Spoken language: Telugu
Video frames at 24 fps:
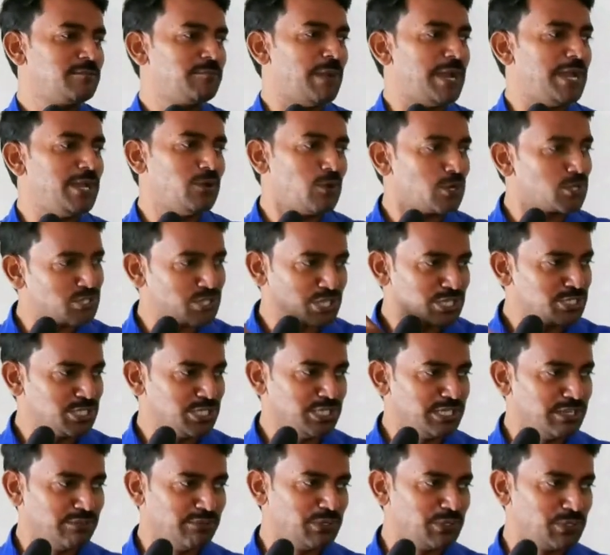పైన ఒక
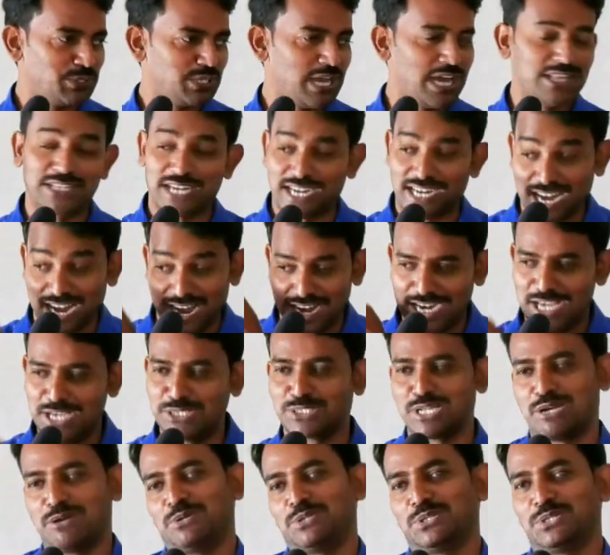సీసీటీవీ ఉంది అది రికార్డ్
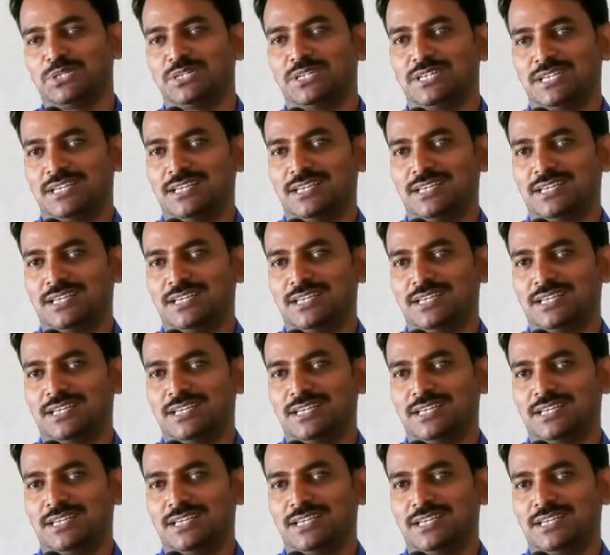అవుతా ఉంది